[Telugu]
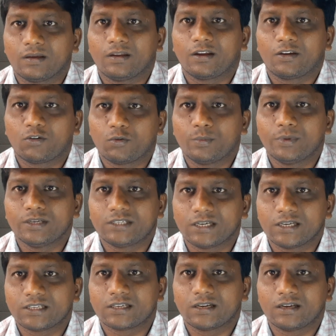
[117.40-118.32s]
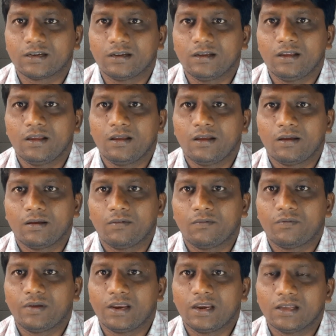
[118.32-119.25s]
రిక్రూట్మెంట్ చేసిన
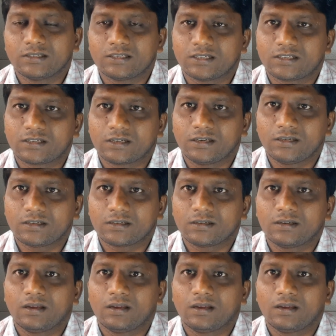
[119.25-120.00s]
ఫీల్డ్ అసిస్టెంట్